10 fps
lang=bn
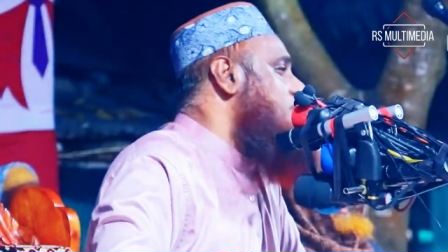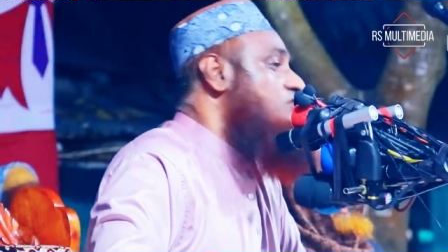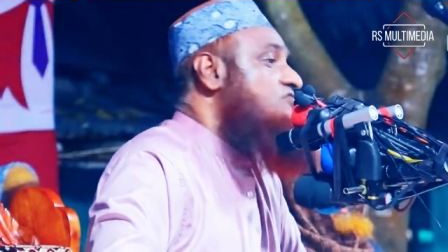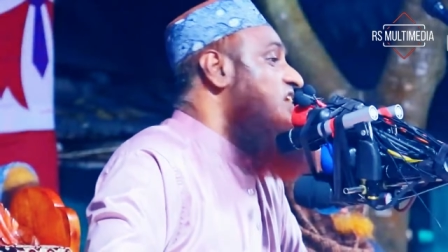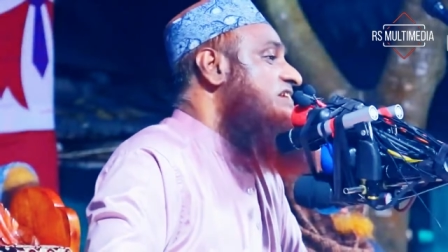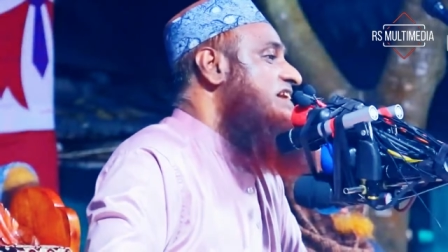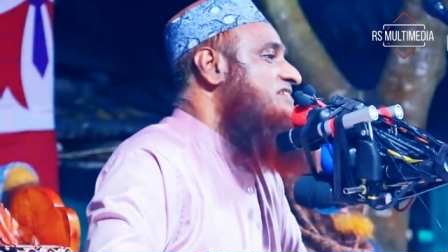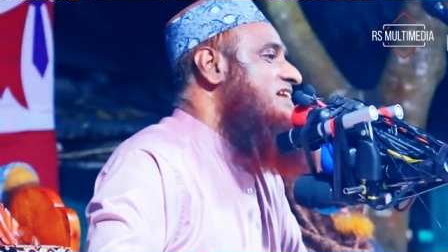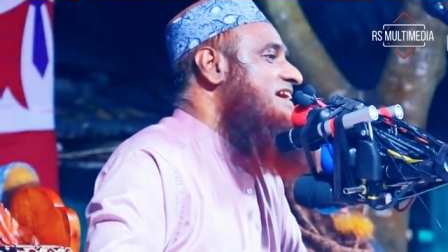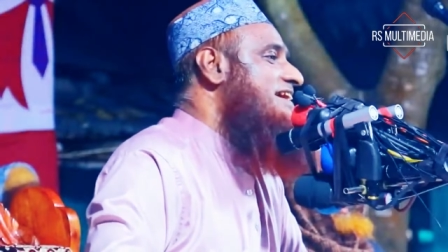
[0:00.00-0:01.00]
হয় যেন
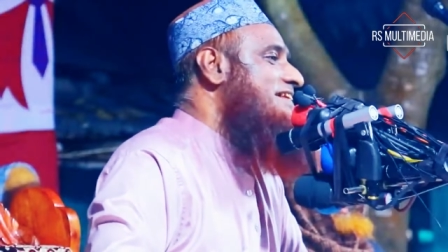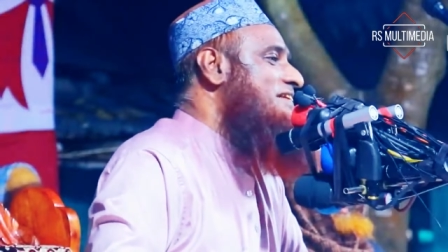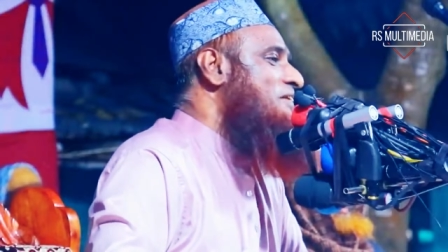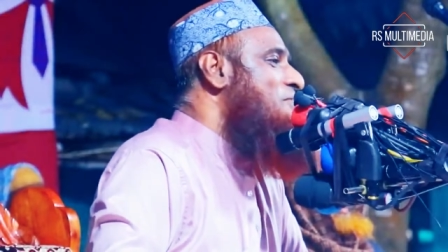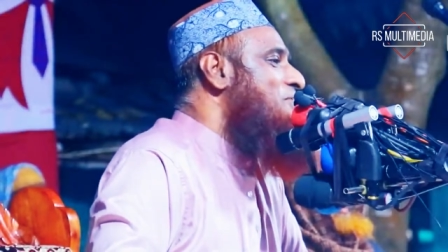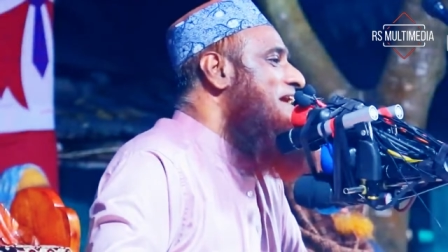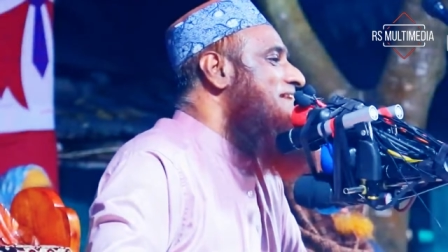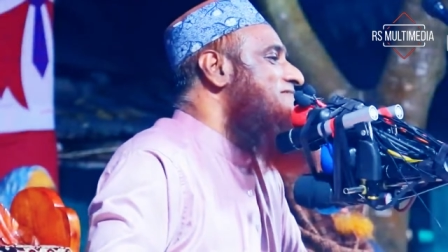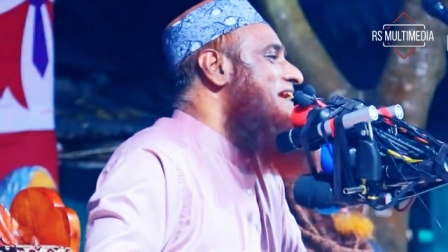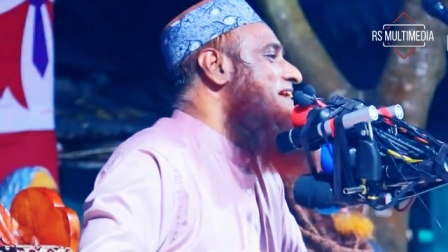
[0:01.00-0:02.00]
জান্নাতান ওই
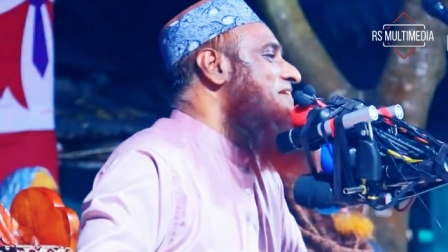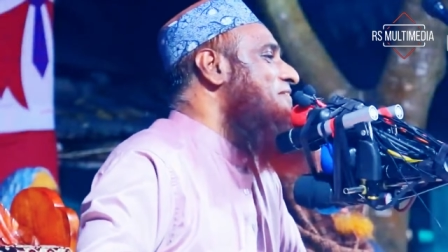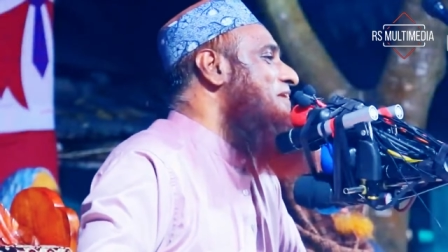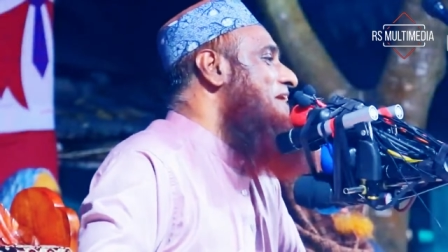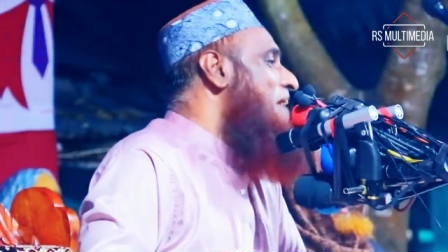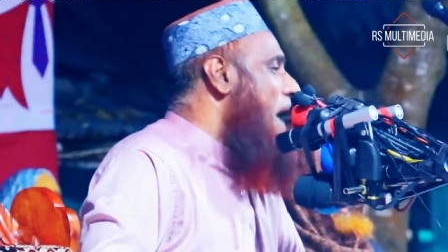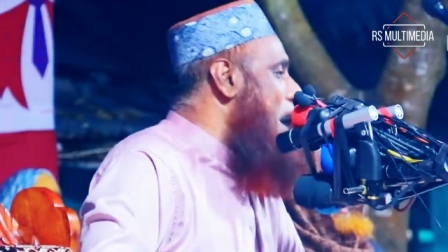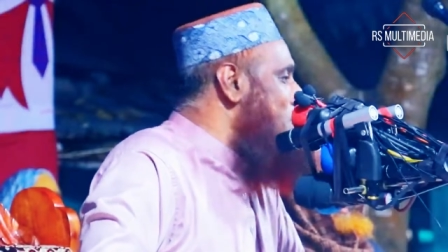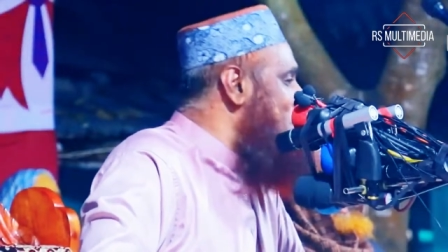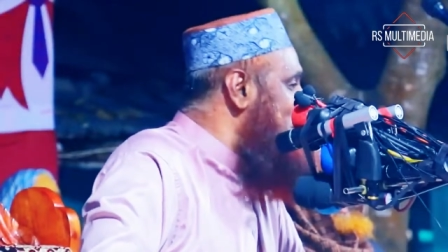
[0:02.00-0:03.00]
খালি যায় আর কয়
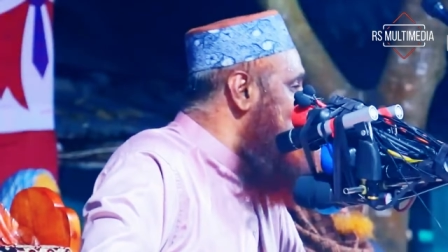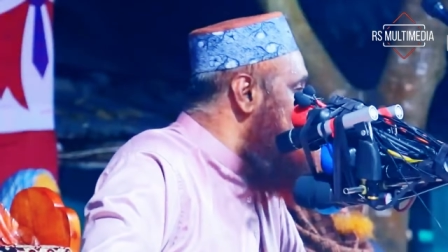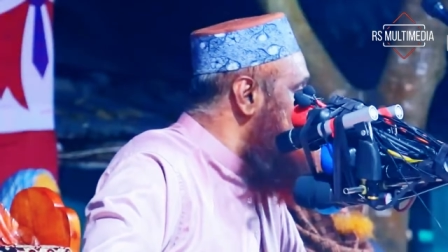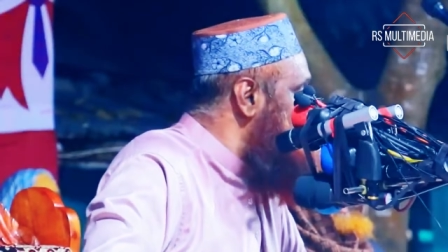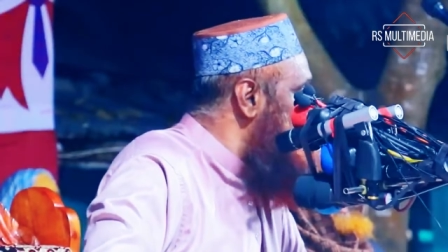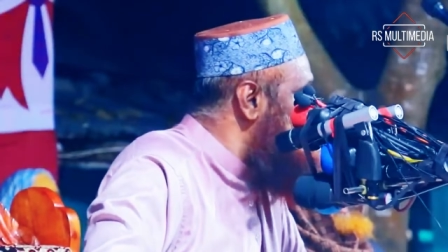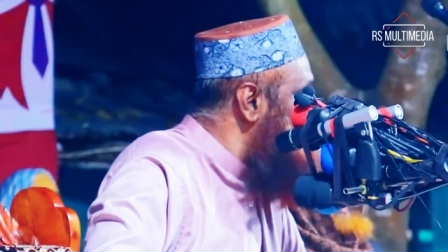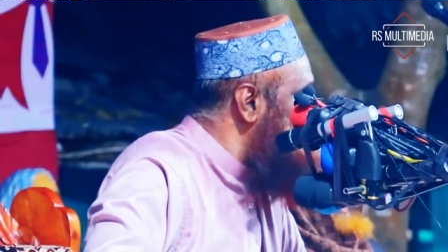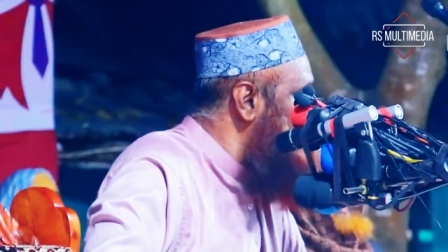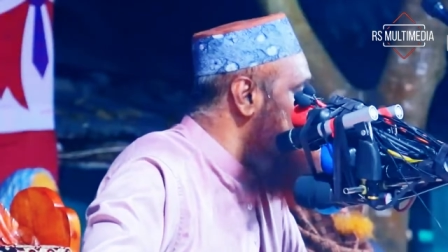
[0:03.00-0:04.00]
আব্বা নামাজ না
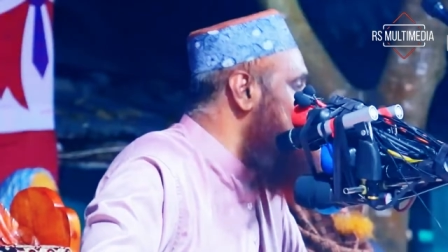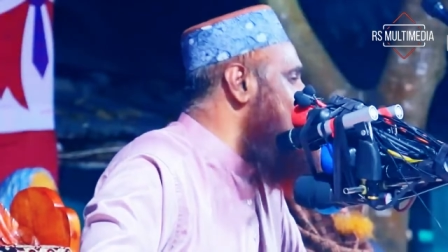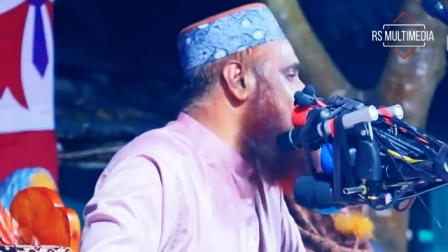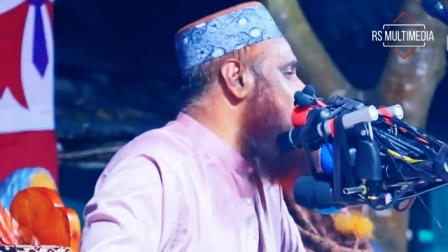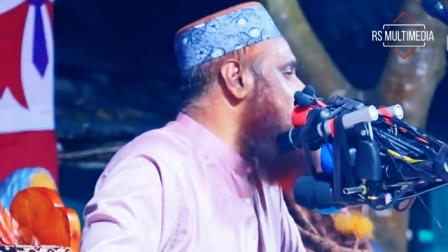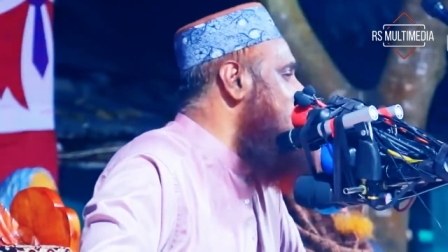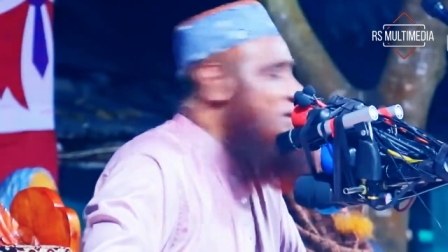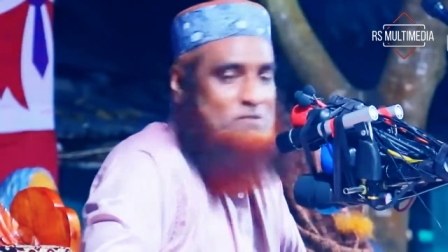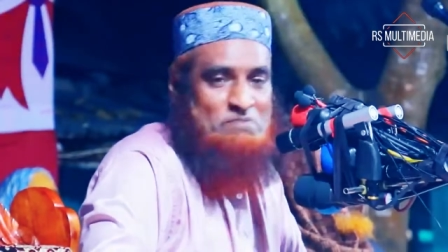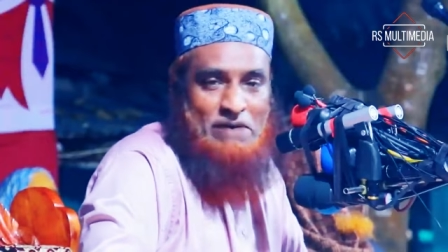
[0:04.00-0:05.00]
পড়ে ভালোই করছে
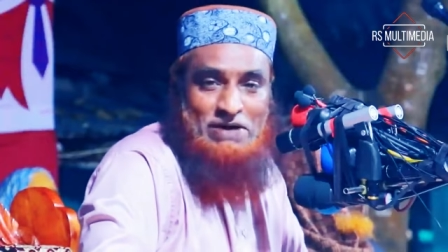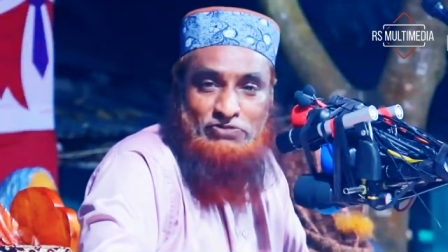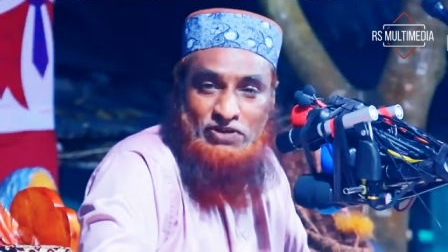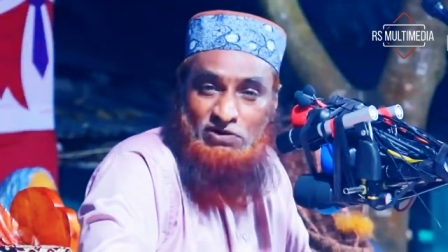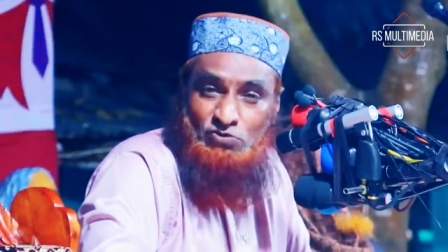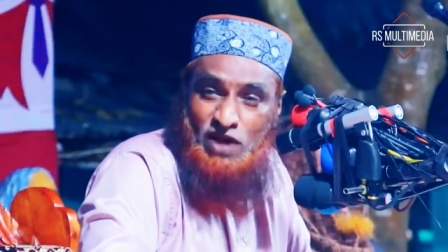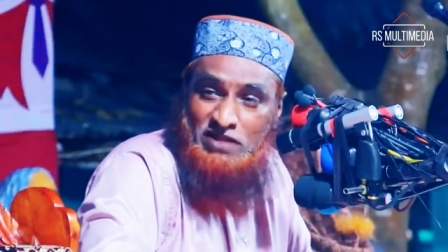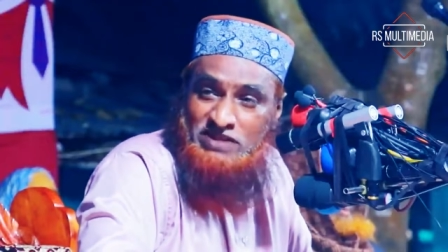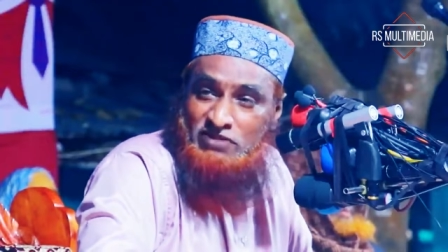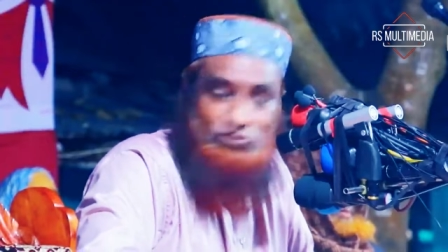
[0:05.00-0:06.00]
বাবার জন্য
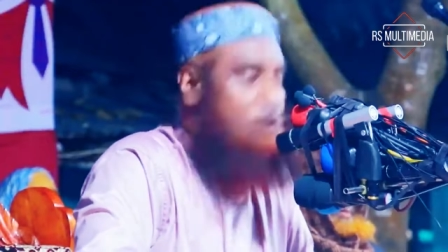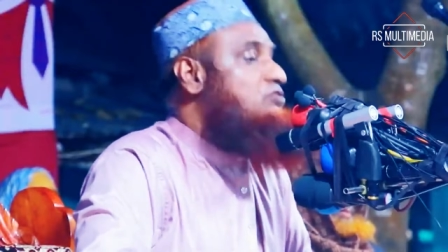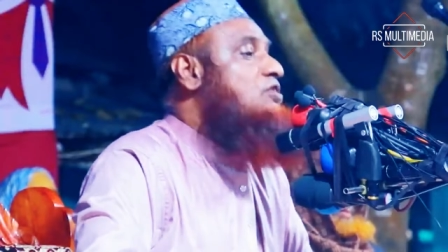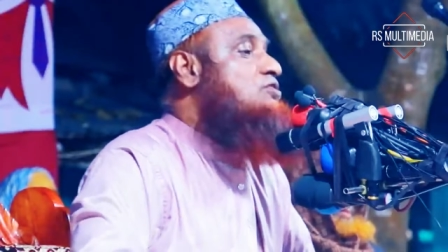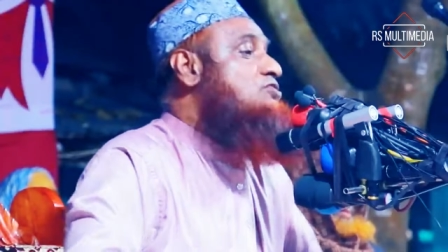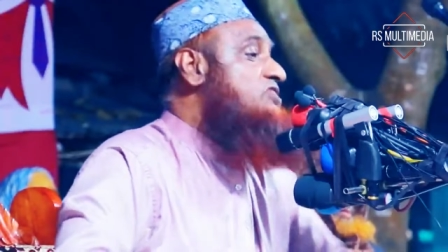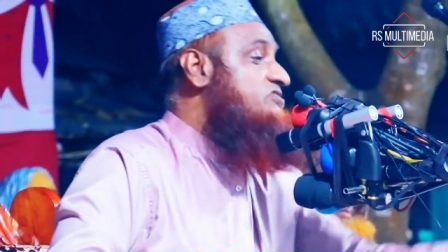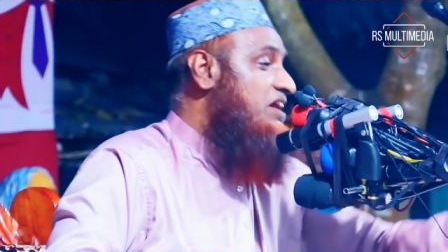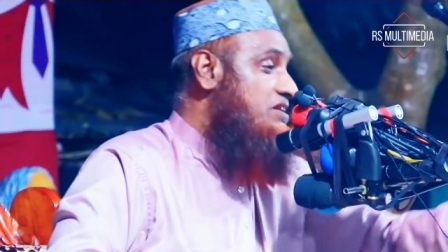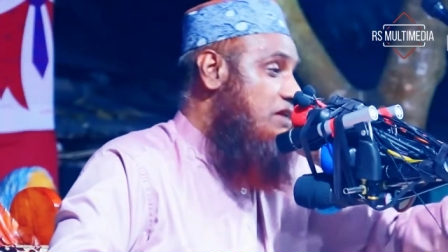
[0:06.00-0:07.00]
কোরআন দিয়ে চোদ্দ
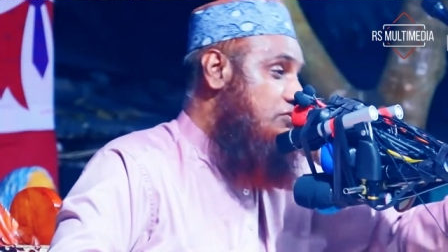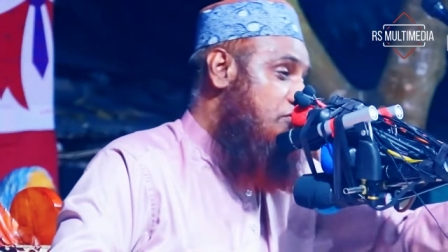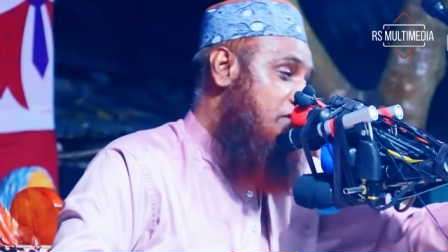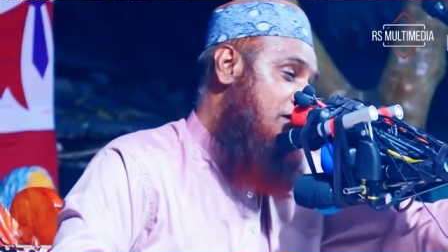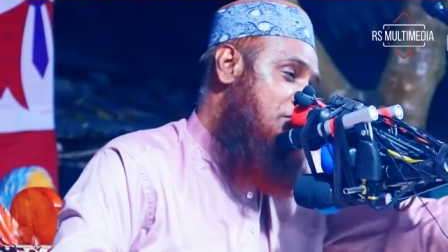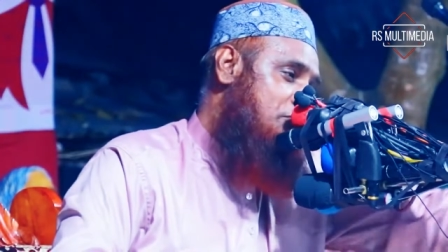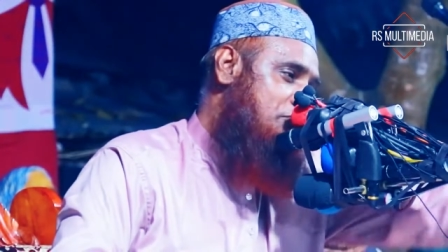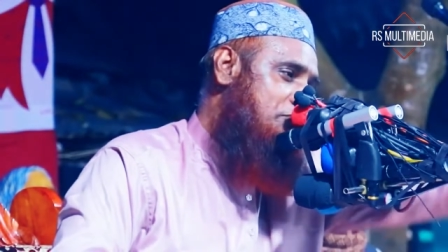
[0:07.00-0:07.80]
গোষ্ঠী জান্নাত গেল